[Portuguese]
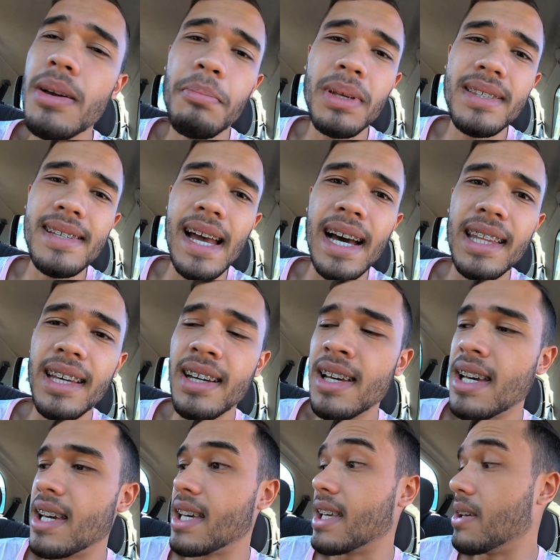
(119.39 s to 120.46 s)
rapaziada.
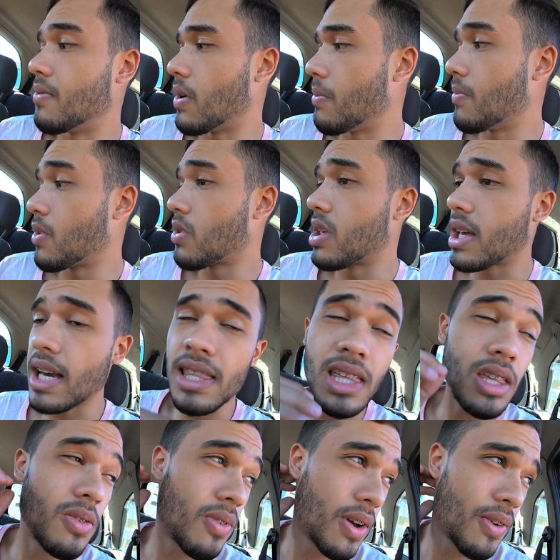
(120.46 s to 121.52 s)
E vamos ver o que, que a gente